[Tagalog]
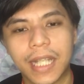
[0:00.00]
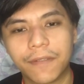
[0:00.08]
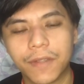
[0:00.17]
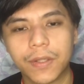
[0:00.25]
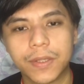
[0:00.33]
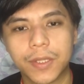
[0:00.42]
Good
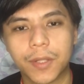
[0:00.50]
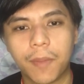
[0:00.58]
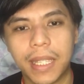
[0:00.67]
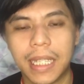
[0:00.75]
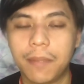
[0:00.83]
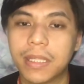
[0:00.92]
afternoon! So
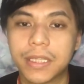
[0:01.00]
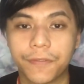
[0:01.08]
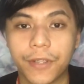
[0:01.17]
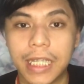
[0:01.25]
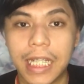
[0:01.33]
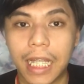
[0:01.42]
my name is
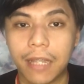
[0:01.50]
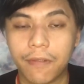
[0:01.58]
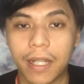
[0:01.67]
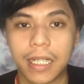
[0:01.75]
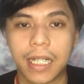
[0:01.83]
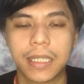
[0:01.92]
Freddy
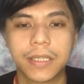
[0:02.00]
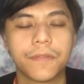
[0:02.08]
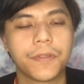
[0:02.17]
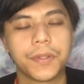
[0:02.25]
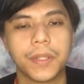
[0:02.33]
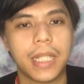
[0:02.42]
Calvara. So
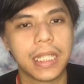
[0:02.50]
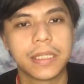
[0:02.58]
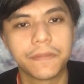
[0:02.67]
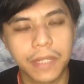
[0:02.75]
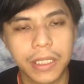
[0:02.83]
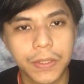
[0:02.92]
for
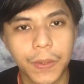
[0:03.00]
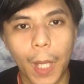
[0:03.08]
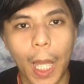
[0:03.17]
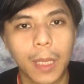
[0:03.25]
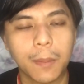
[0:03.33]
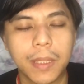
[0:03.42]
today's video,
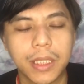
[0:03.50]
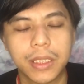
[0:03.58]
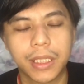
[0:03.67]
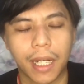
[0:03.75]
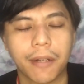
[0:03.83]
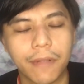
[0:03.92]
I'll be
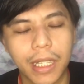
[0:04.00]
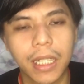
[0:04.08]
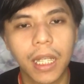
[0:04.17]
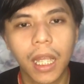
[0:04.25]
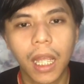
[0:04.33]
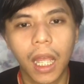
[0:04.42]
sharing
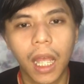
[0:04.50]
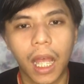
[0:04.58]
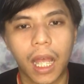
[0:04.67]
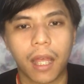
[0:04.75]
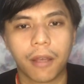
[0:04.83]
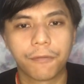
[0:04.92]

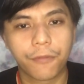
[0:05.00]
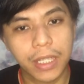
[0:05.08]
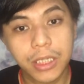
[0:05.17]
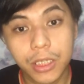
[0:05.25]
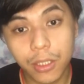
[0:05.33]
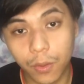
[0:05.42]
uh,
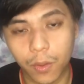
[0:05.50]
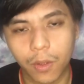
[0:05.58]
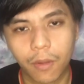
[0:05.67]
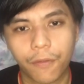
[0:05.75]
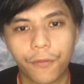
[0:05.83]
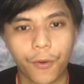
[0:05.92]
fresh look
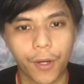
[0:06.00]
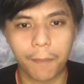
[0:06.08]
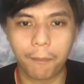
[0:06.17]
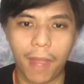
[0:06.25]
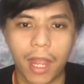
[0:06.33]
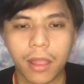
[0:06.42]
for
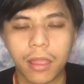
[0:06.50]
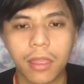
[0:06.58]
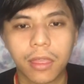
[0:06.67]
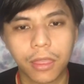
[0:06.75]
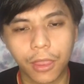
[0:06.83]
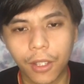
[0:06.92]
men.
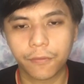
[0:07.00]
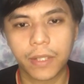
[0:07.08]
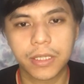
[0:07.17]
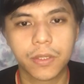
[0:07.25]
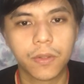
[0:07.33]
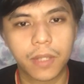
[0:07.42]
No?
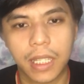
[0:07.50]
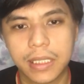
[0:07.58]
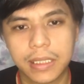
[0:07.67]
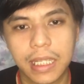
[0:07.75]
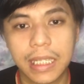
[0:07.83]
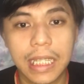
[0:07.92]
Fresh look is
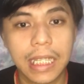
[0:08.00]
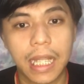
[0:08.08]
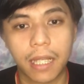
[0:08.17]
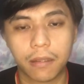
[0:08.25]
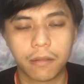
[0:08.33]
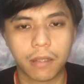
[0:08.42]
hindi
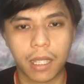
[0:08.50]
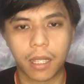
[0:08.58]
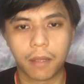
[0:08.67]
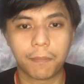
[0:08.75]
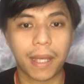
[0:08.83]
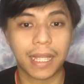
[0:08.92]
lang
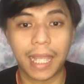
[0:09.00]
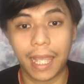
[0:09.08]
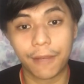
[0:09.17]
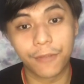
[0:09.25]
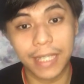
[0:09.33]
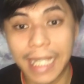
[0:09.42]
uh, pang
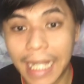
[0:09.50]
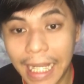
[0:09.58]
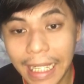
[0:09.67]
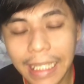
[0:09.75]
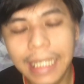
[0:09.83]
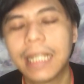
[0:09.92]

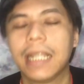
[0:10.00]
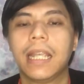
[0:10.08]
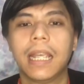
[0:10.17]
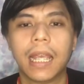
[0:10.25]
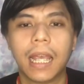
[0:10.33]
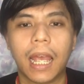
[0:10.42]
everyday,
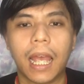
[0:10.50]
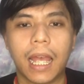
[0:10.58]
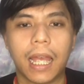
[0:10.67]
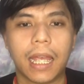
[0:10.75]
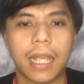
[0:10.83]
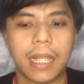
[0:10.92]

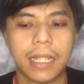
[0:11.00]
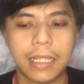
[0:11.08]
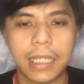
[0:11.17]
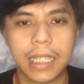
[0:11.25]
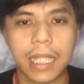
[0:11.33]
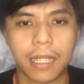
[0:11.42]
uh,
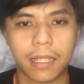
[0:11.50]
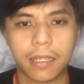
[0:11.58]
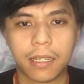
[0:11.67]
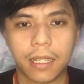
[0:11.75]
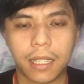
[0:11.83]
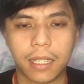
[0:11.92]
hindi lang
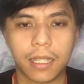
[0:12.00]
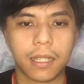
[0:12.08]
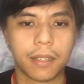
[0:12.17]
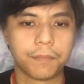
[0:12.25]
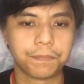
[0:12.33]
uh,